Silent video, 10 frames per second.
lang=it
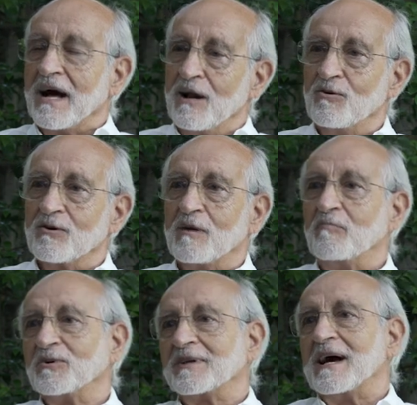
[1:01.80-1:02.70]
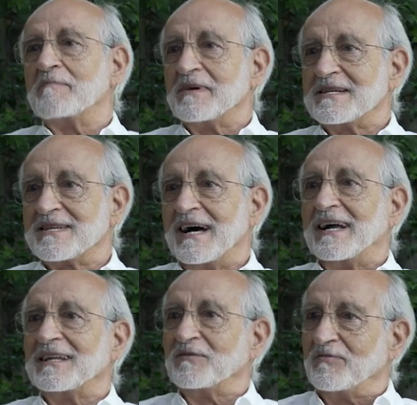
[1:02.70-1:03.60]
allora potrai
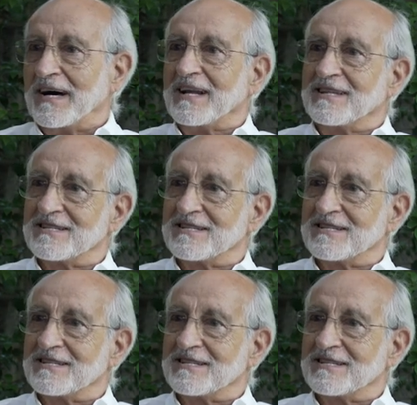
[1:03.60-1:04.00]
pensare di fare il